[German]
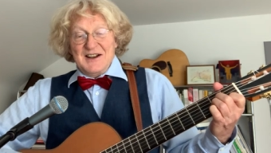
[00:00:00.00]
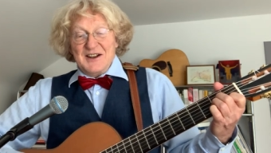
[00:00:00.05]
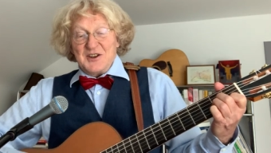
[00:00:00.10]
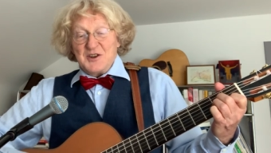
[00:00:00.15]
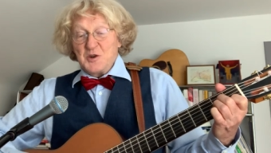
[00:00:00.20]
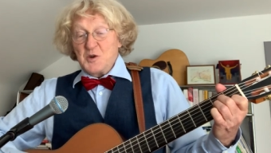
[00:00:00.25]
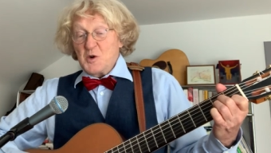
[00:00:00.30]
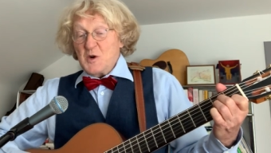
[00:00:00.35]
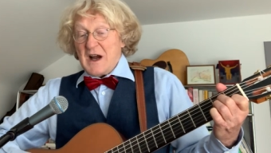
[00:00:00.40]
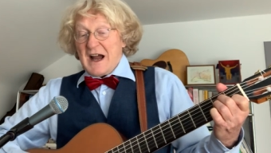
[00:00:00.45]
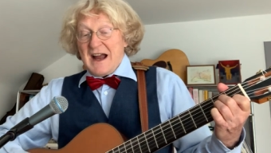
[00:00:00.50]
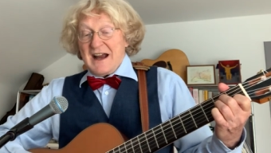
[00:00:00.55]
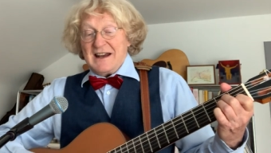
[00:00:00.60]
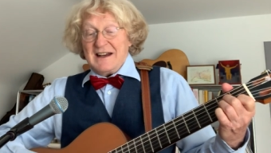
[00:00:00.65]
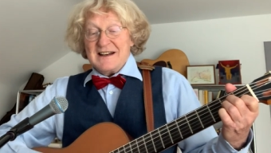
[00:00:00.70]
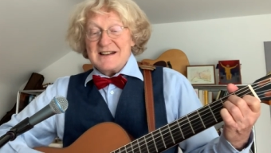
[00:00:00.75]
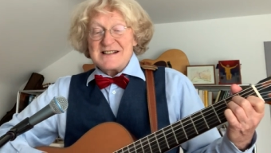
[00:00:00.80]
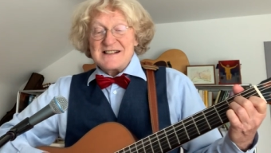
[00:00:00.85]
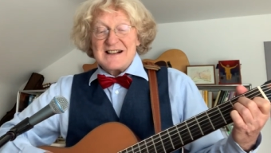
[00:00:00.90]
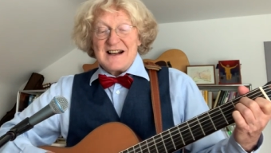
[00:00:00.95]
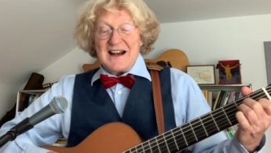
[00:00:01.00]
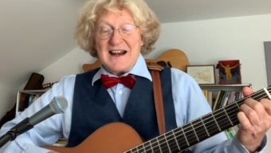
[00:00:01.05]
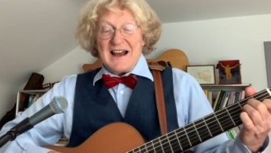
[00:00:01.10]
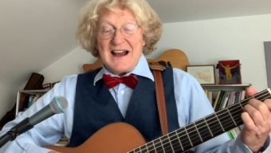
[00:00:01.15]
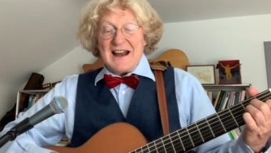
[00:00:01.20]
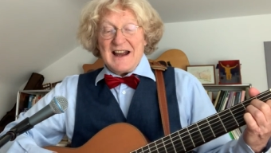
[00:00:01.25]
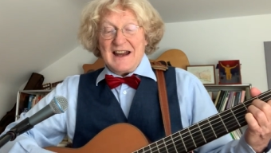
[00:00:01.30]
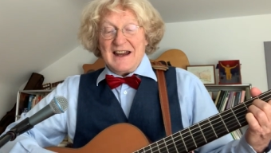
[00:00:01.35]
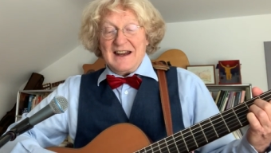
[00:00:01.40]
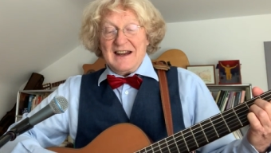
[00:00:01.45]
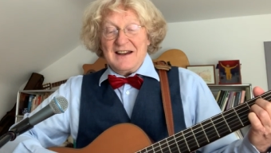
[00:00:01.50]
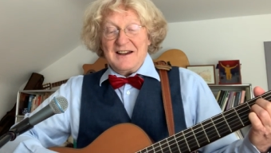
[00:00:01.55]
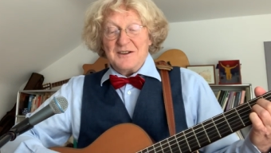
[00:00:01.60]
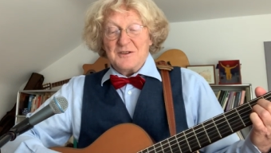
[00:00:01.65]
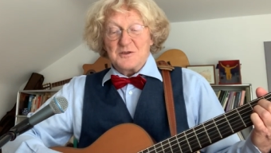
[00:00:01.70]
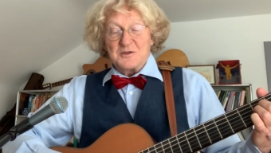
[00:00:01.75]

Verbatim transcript: Nur eines allein